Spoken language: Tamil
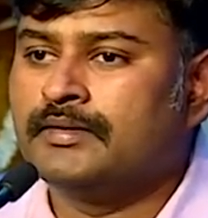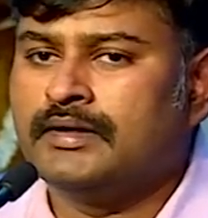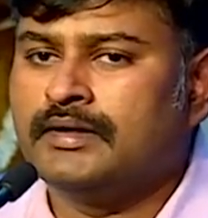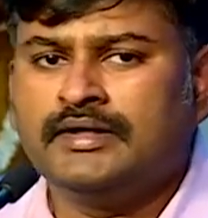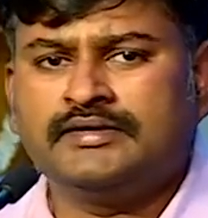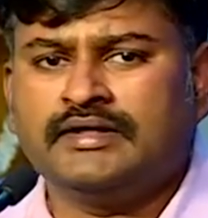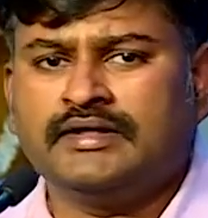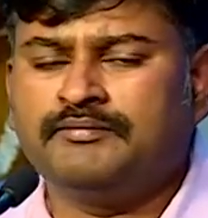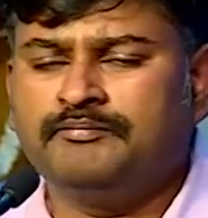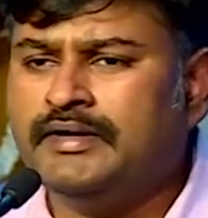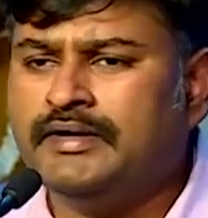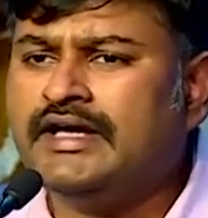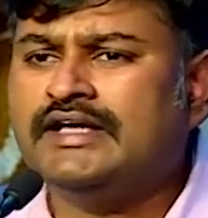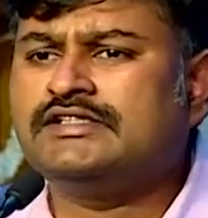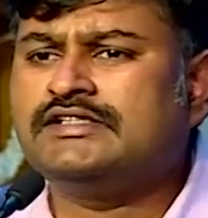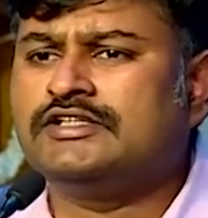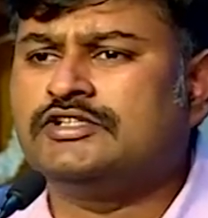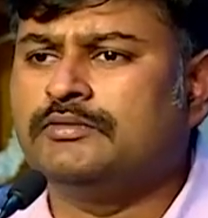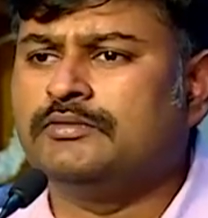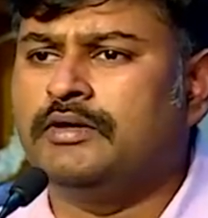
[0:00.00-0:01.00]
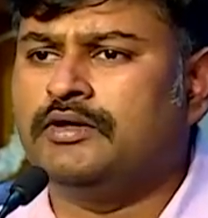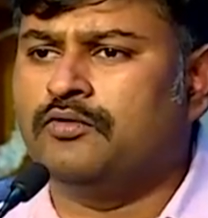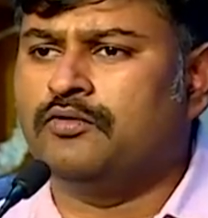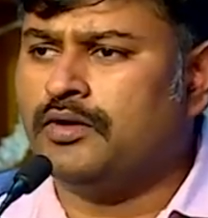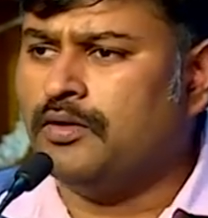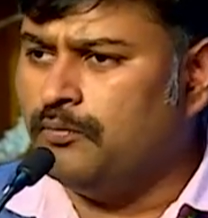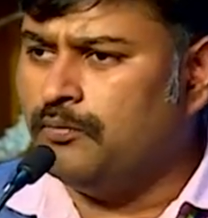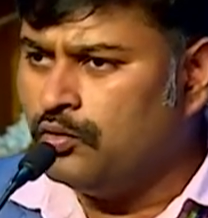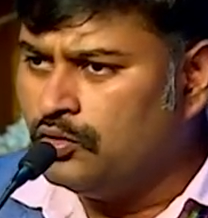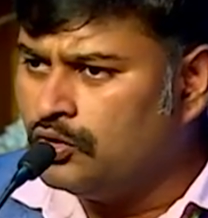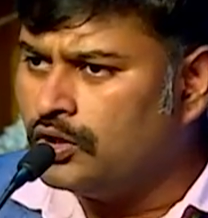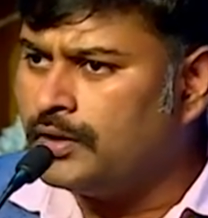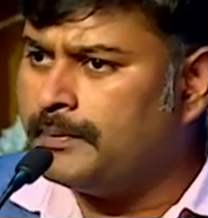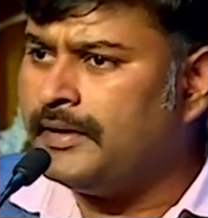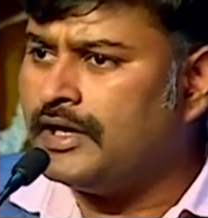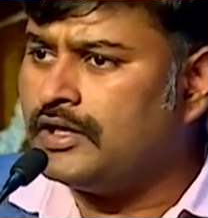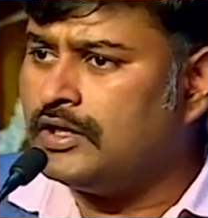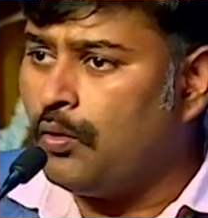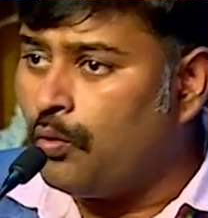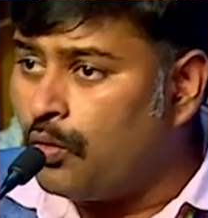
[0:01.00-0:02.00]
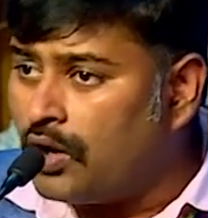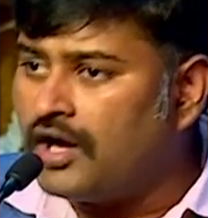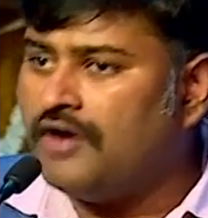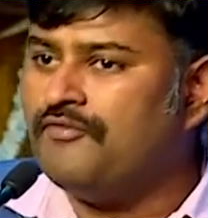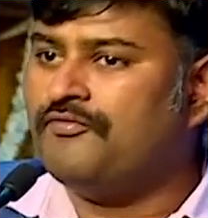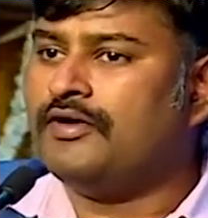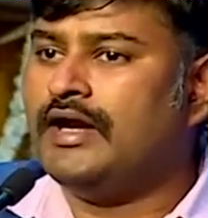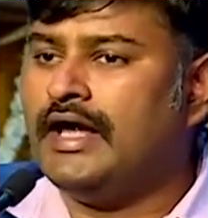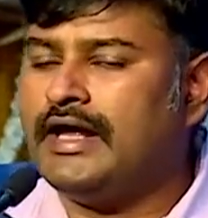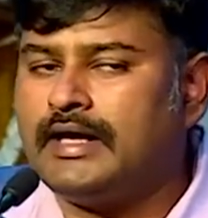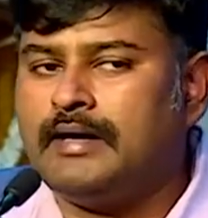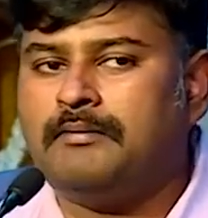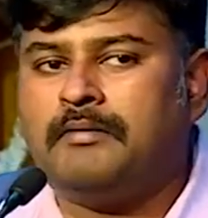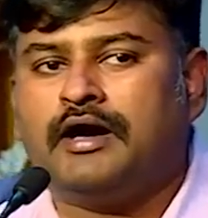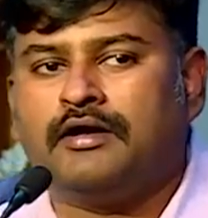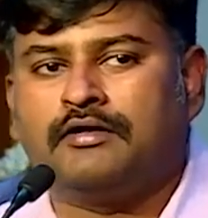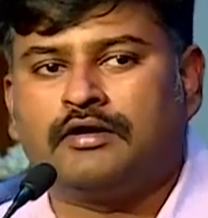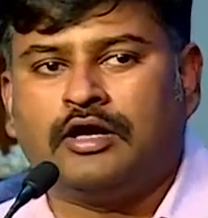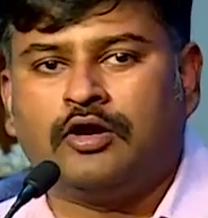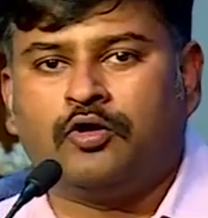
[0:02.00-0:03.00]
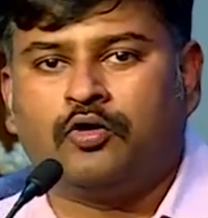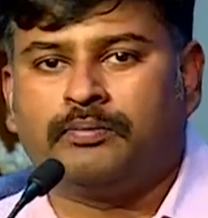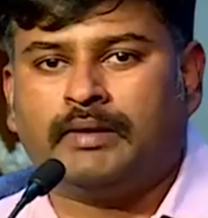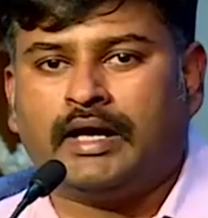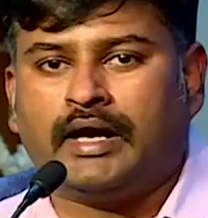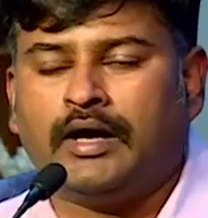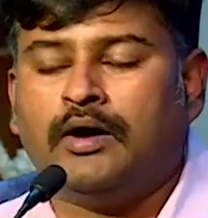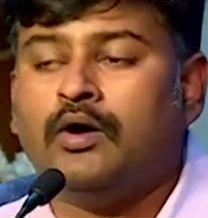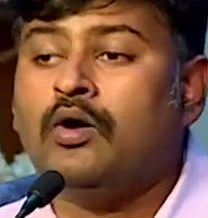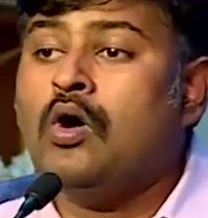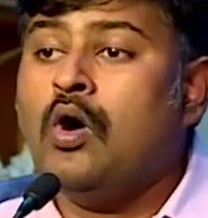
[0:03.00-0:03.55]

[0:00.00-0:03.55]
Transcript: இட்ஸ் அண்ட் பிக்கஸ்ட் அச்சீவ்மெண்ட் ஒரு முந்நூறு பேர் தான் உலகம் ஃபுல்லாக இருக்க மாணவர்களை கூப்பிட்டாங்க